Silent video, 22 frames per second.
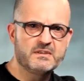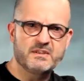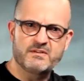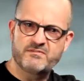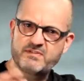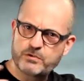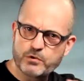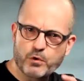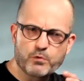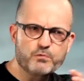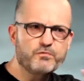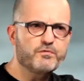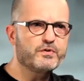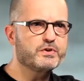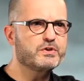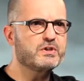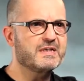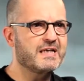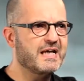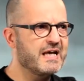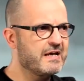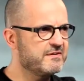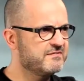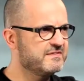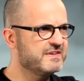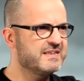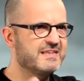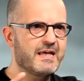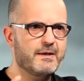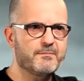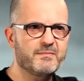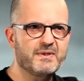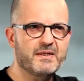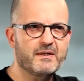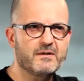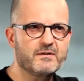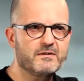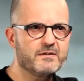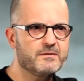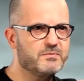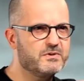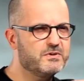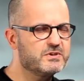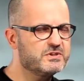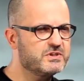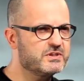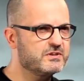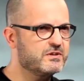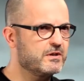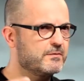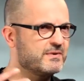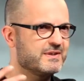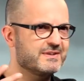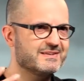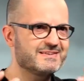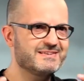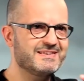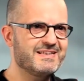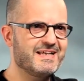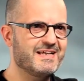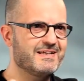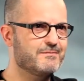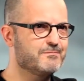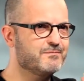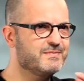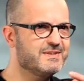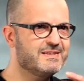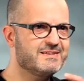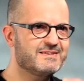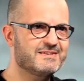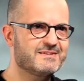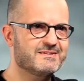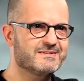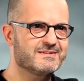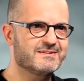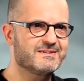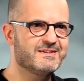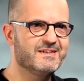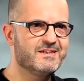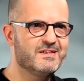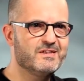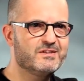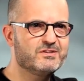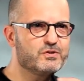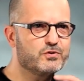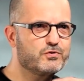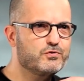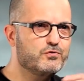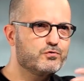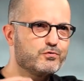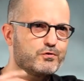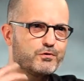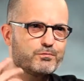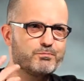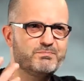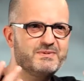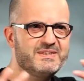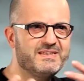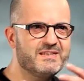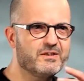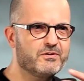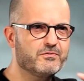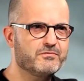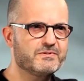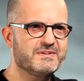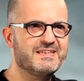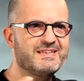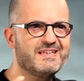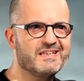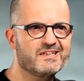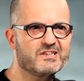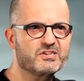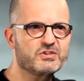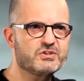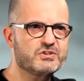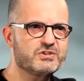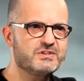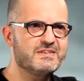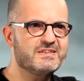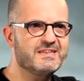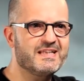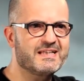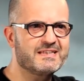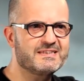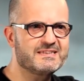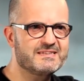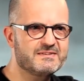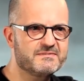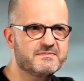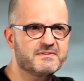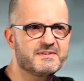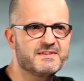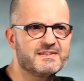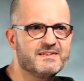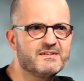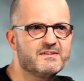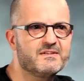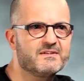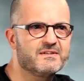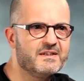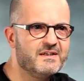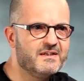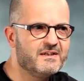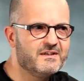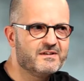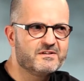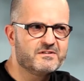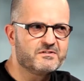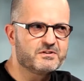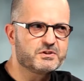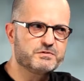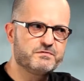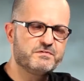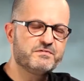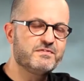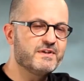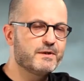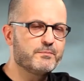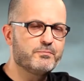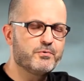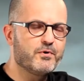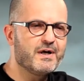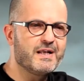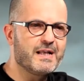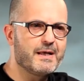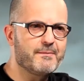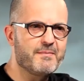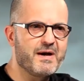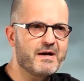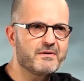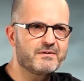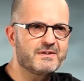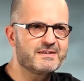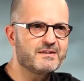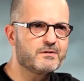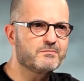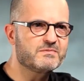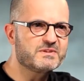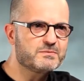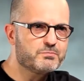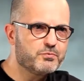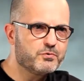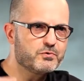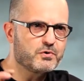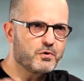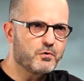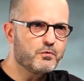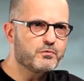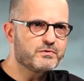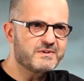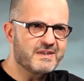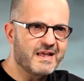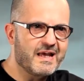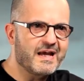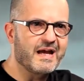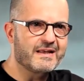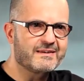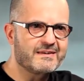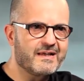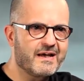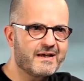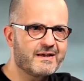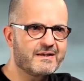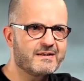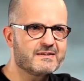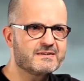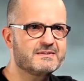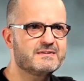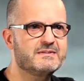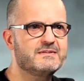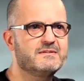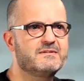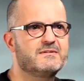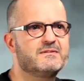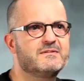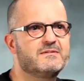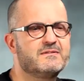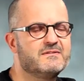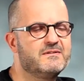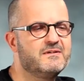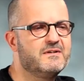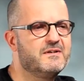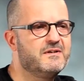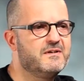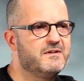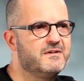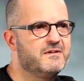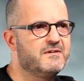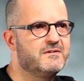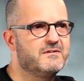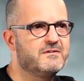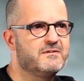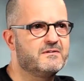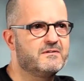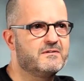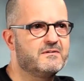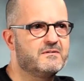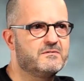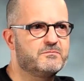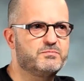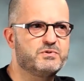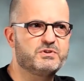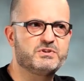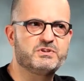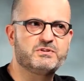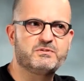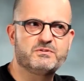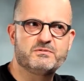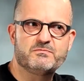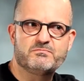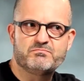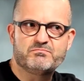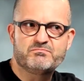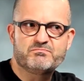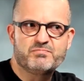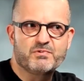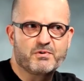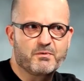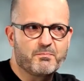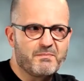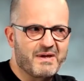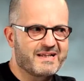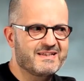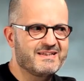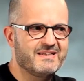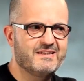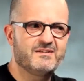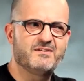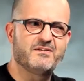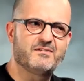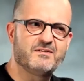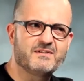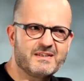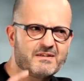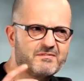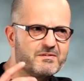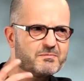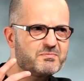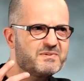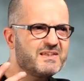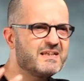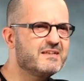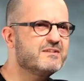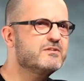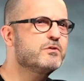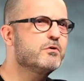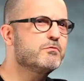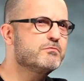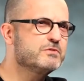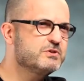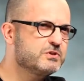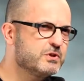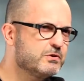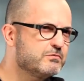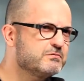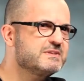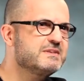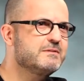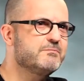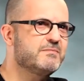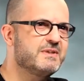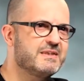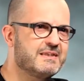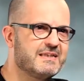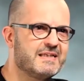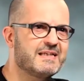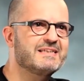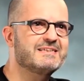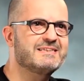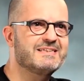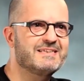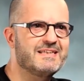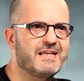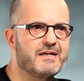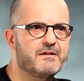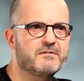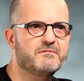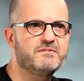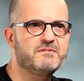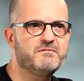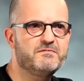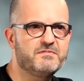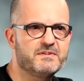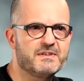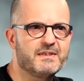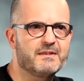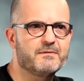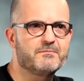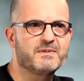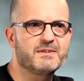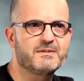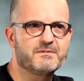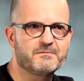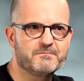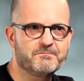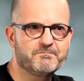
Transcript: Il y avait d'autres photographes, des caméras, puis là, j'ai commencé à aimer ce, ce tourbillon d'énergie d'activité que, que je vivais pas à la banque, qui était un petit peu trop terre à terre. Euh, euh, puis j'ai remarqué qu'il y avait peut-être d'autres choses qui m'intéressaient dans la vie finalement.